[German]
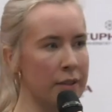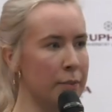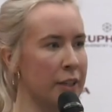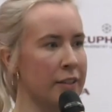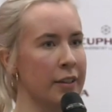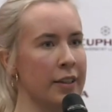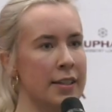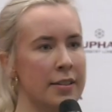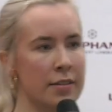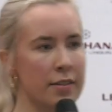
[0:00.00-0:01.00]

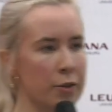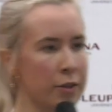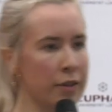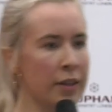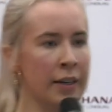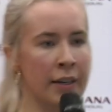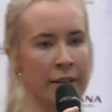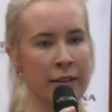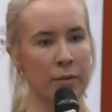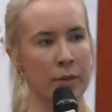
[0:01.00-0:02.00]
antibakteriell sind. Sie können
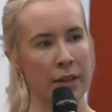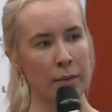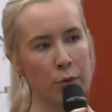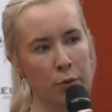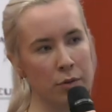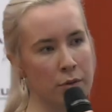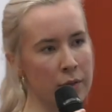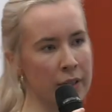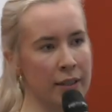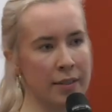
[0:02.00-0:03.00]
den äh,
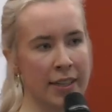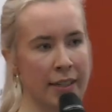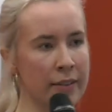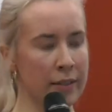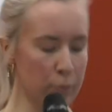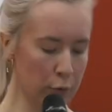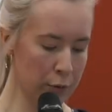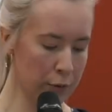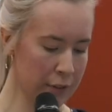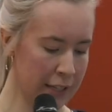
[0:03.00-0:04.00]
Blutzucker senken, den
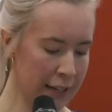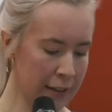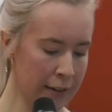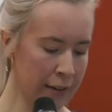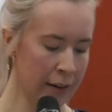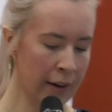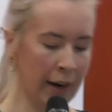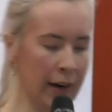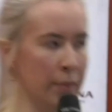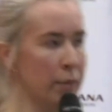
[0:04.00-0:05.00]
Blutdruck senken.
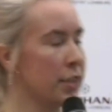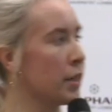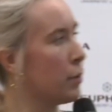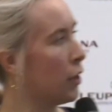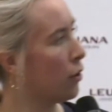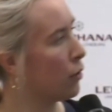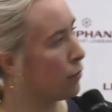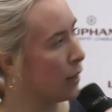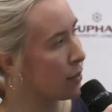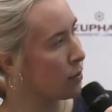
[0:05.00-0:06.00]
Ähm, es gibt auch
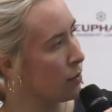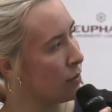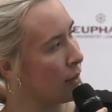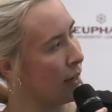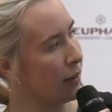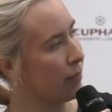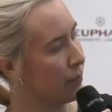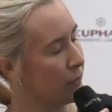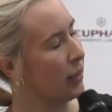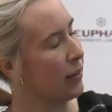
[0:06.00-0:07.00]
Pflanzen, äh,
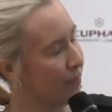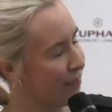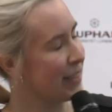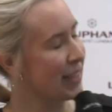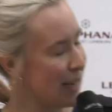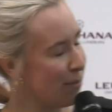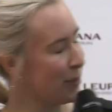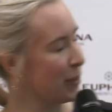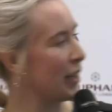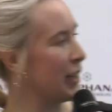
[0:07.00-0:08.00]
nee,
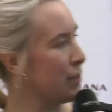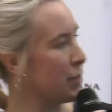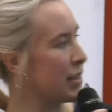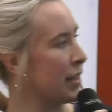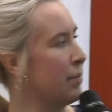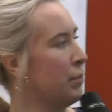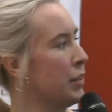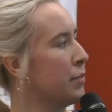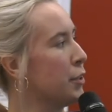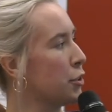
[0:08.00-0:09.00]
Salben und Cremes äh,
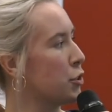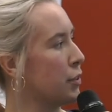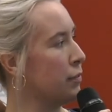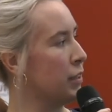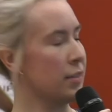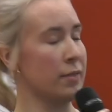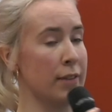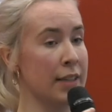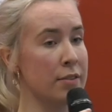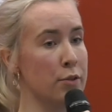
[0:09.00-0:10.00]
mit Wirkstoffen, die es in
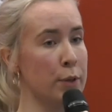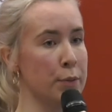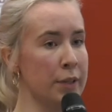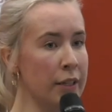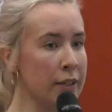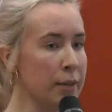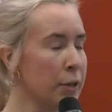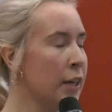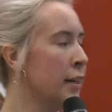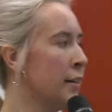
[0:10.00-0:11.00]
Pflanzen zum Beispiel nicht
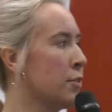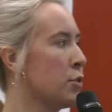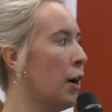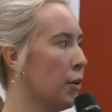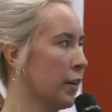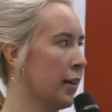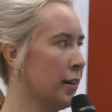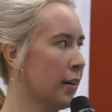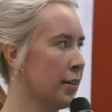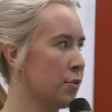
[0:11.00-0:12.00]
gibt, die zur
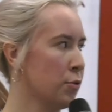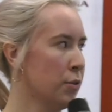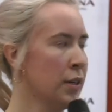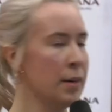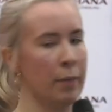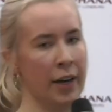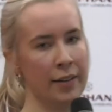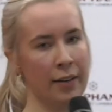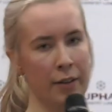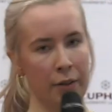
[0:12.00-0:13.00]
Hautregeneration
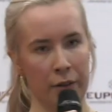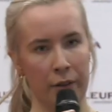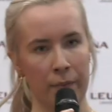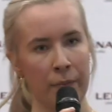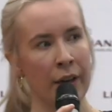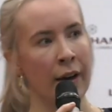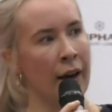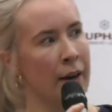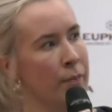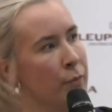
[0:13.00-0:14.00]
beitragen können.
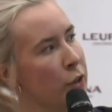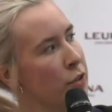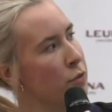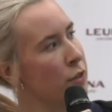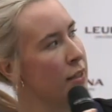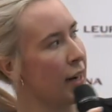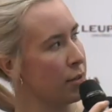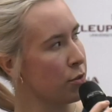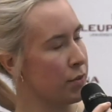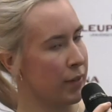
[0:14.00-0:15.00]

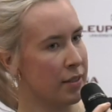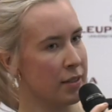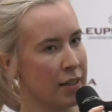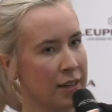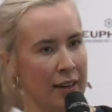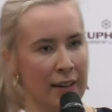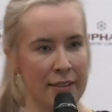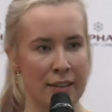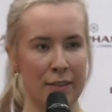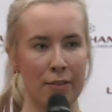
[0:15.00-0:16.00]
1928 ähm, hat hat
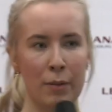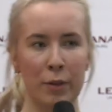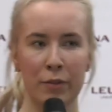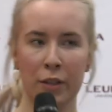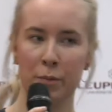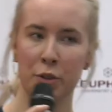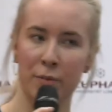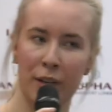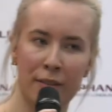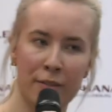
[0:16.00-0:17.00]
Alexander Fleming, wie ihr
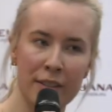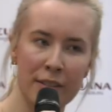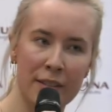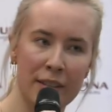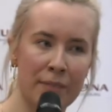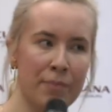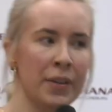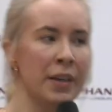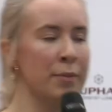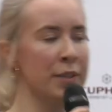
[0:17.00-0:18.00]
bestimmt alle wisst,
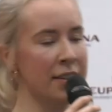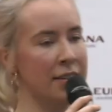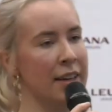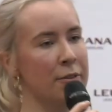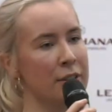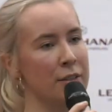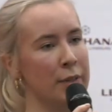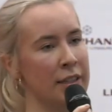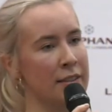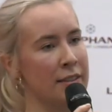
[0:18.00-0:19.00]
ähm, mit der Entdeckung des
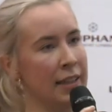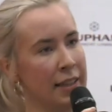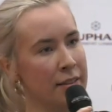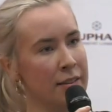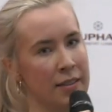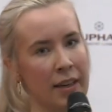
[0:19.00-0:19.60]
Penicillins